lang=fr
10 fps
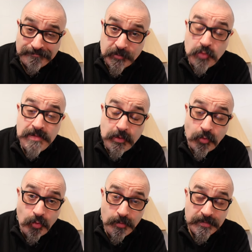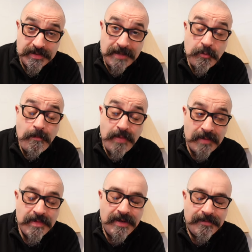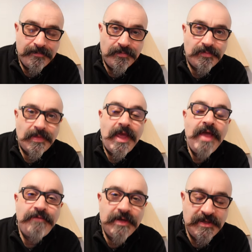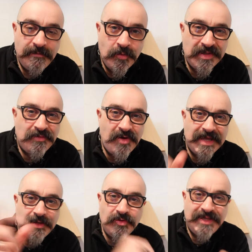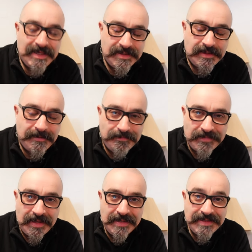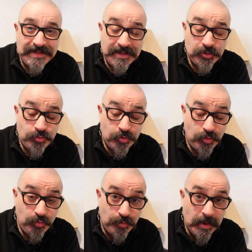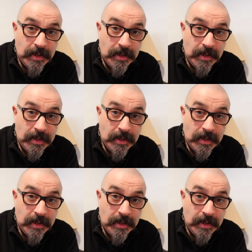de micro. Ça me permet effectivement d'avoir quelques guests. Et ça, ça change tout.